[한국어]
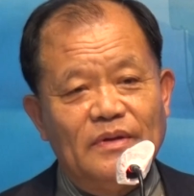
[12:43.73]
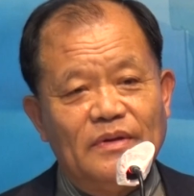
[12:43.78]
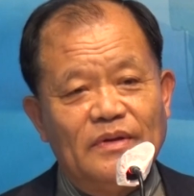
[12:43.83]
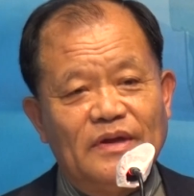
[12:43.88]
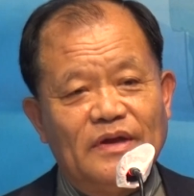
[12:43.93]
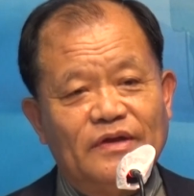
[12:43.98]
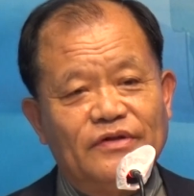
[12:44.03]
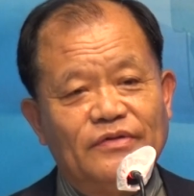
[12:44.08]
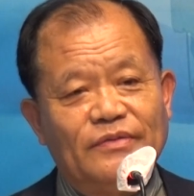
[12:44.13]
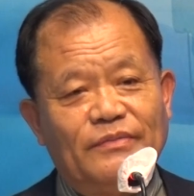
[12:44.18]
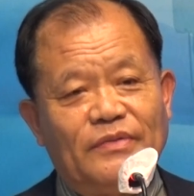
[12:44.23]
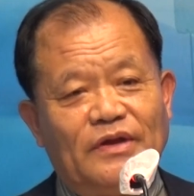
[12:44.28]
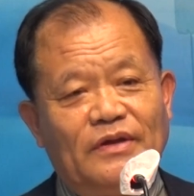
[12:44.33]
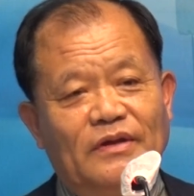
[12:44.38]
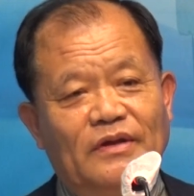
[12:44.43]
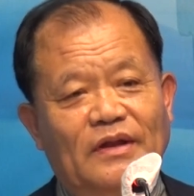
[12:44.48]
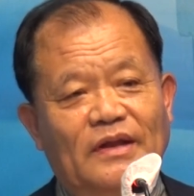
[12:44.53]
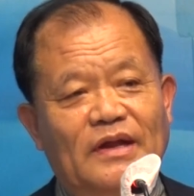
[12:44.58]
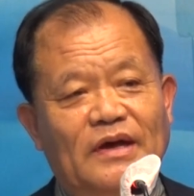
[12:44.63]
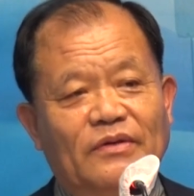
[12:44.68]
예수
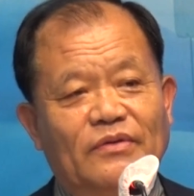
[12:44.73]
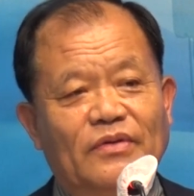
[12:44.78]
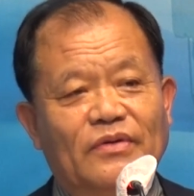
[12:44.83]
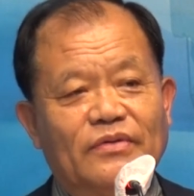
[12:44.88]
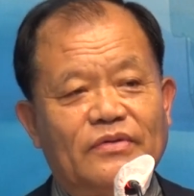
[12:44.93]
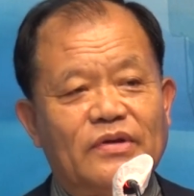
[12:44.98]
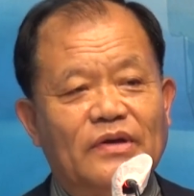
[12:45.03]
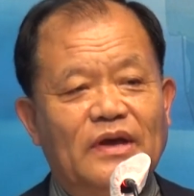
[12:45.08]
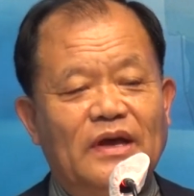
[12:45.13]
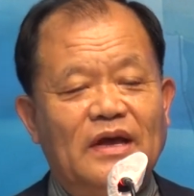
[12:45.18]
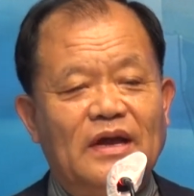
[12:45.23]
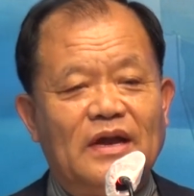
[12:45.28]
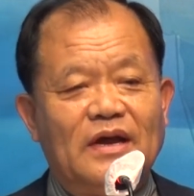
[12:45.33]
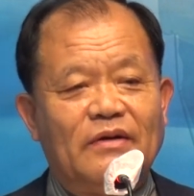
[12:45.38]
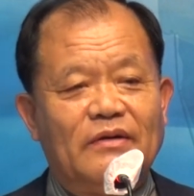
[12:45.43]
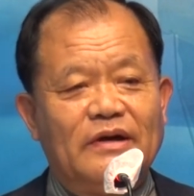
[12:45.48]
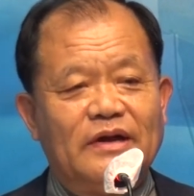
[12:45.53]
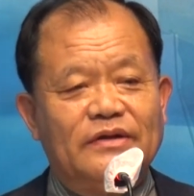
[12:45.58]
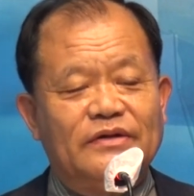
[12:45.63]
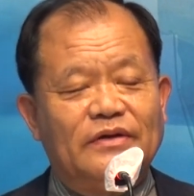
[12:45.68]
믿는다고 교회
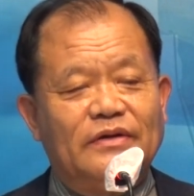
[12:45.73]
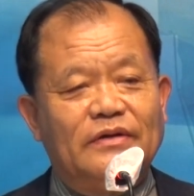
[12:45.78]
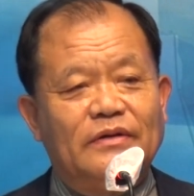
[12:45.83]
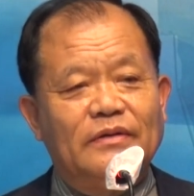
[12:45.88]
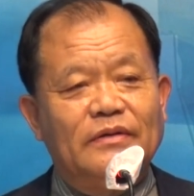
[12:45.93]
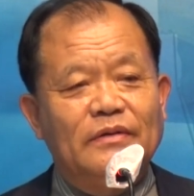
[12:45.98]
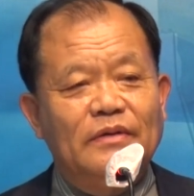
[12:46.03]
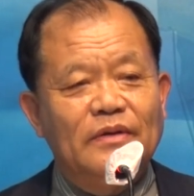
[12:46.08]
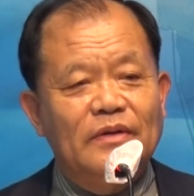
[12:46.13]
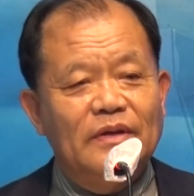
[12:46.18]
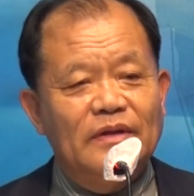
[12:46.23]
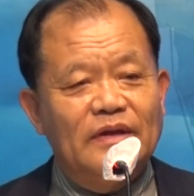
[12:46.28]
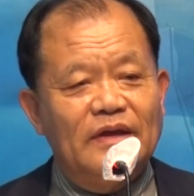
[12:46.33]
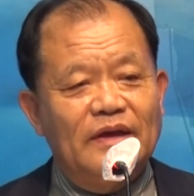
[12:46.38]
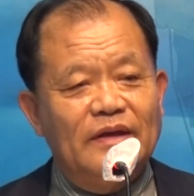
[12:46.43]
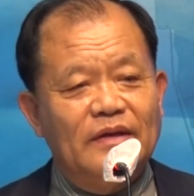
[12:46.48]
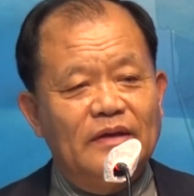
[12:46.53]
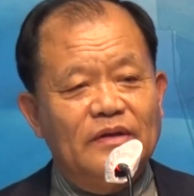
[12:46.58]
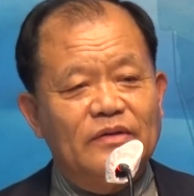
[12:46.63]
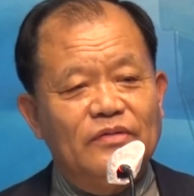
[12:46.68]
나와서
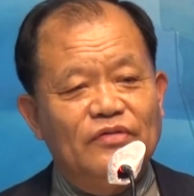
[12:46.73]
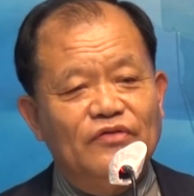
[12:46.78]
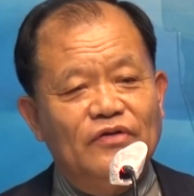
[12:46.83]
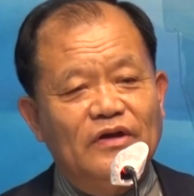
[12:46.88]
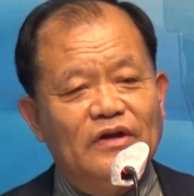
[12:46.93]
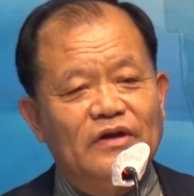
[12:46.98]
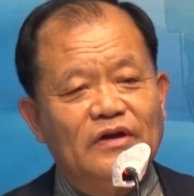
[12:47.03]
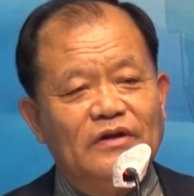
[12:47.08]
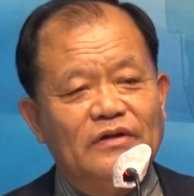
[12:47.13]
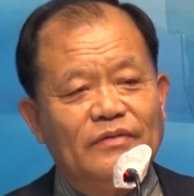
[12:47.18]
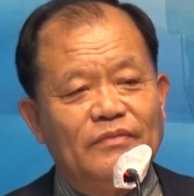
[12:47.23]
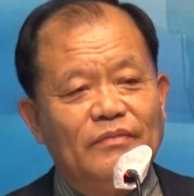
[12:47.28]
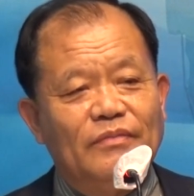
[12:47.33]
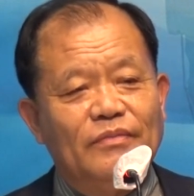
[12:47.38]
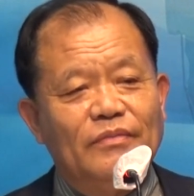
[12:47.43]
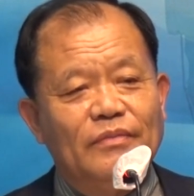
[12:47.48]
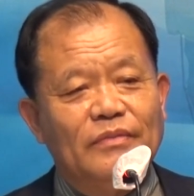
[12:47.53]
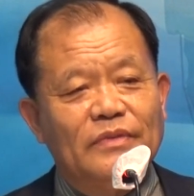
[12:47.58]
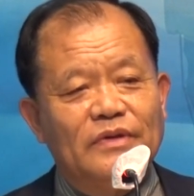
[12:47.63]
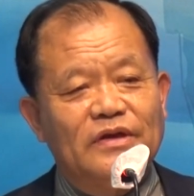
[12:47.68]
예
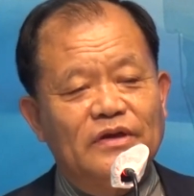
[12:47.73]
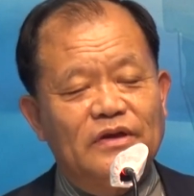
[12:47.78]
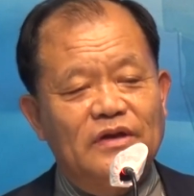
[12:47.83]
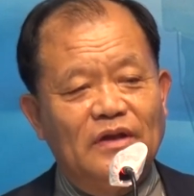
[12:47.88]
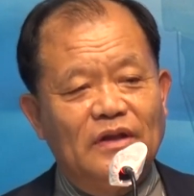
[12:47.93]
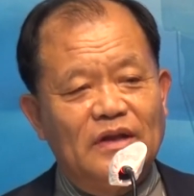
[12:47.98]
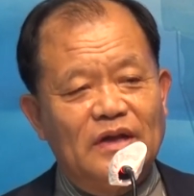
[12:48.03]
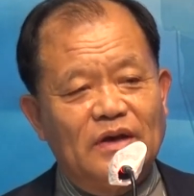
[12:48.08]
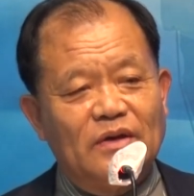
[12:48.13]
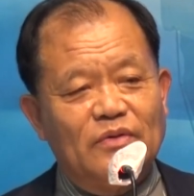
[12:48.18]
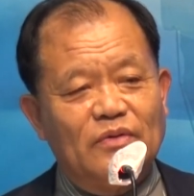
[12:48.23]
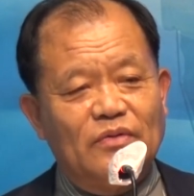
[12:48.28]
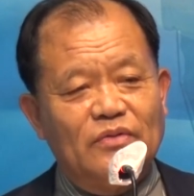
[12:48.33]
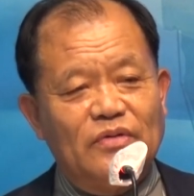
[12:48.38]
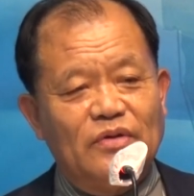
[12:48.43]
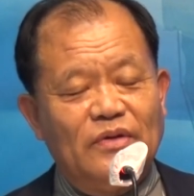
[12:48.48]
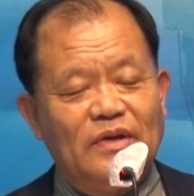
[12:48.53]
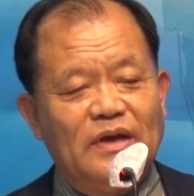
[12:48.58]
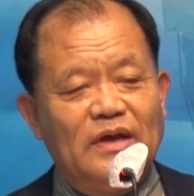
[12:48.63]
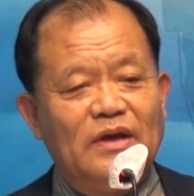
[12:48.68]
규일은 지킨다고
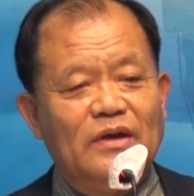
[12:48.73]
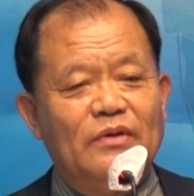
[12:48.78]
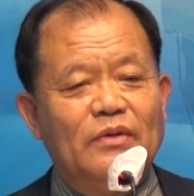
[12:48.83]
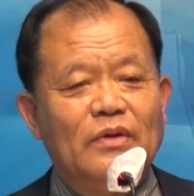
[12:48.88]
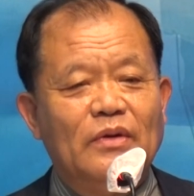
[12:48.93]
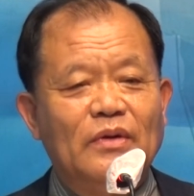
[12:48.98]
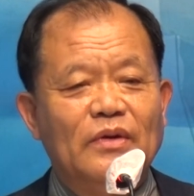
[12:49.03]
교회